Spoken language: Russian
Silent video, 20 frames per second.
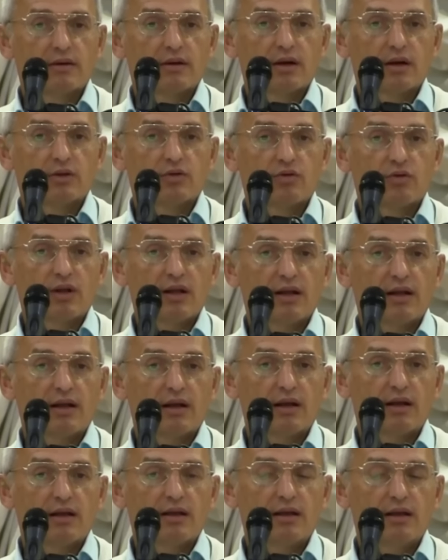
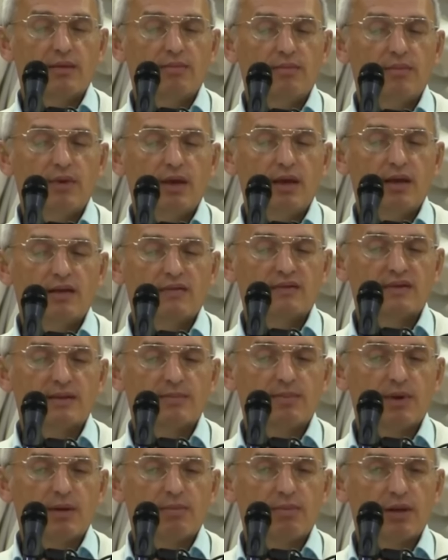которая имеет в
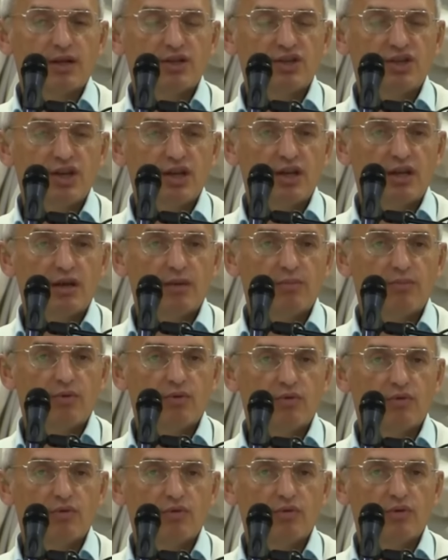себе обращение к
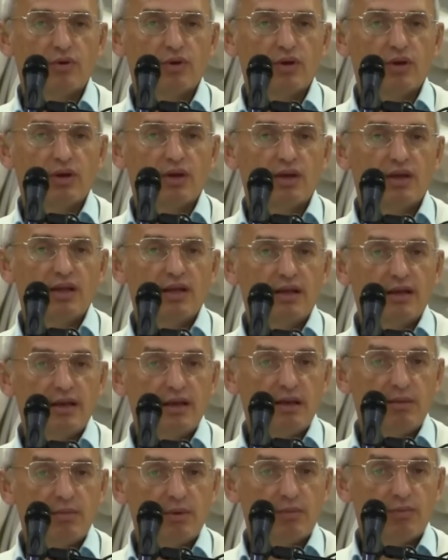Богу или
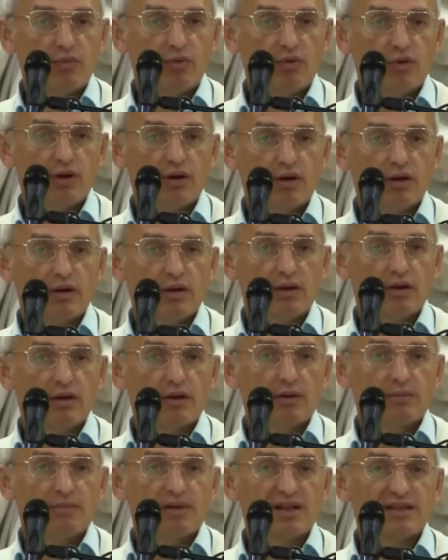имя Бога,
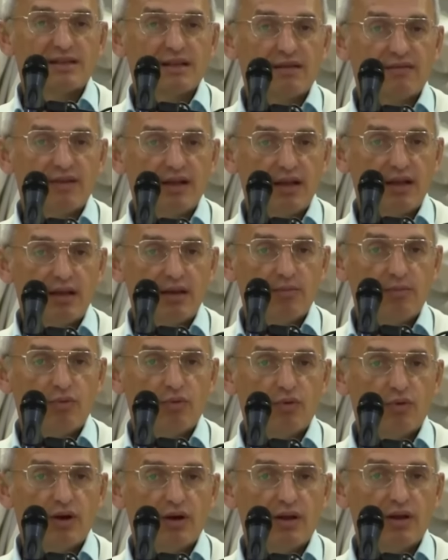прославление
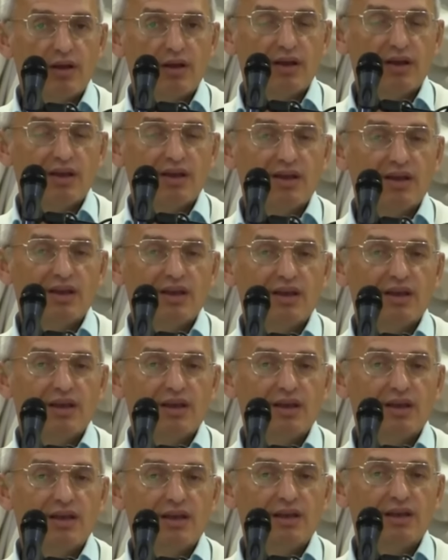Бога
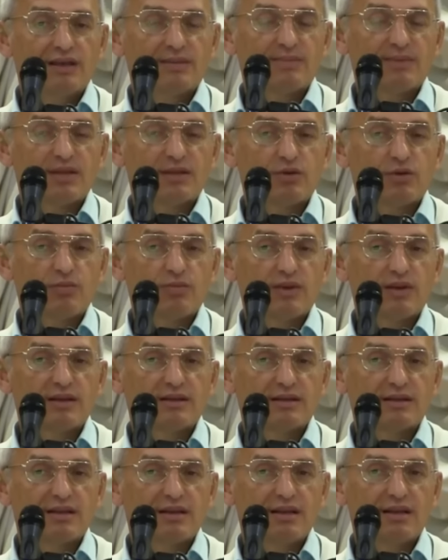и
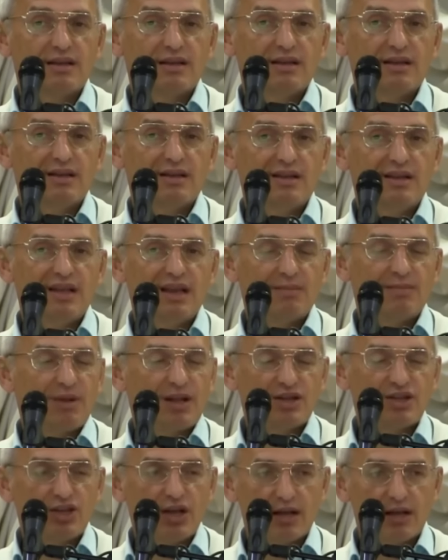способность не
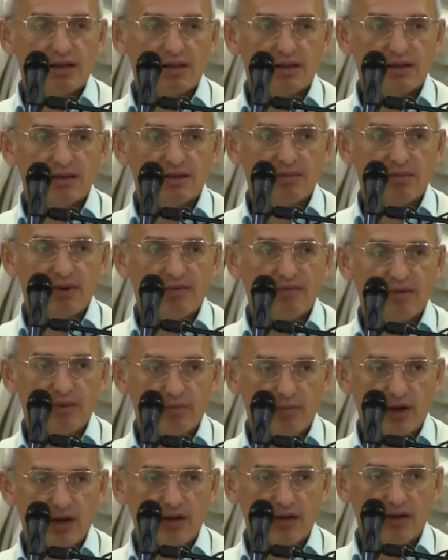обращать на себя
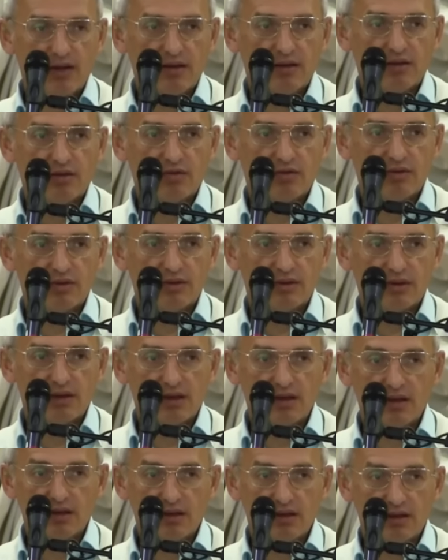внимание, то есть ты
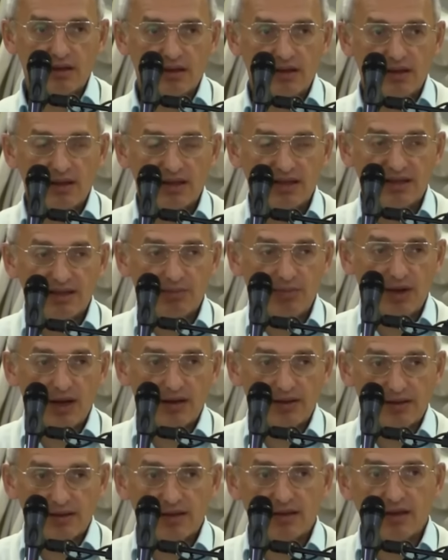не на себя
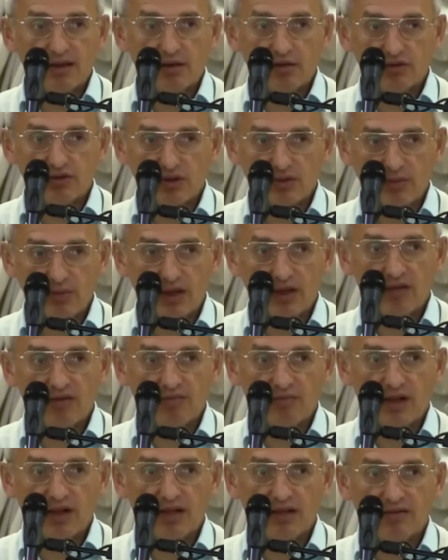акцентируешь внимание в
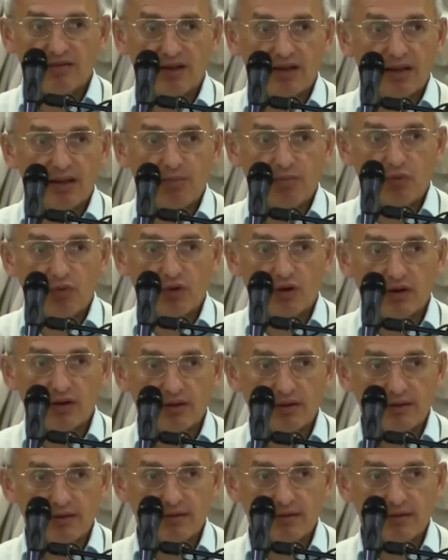молитве, а на Бога.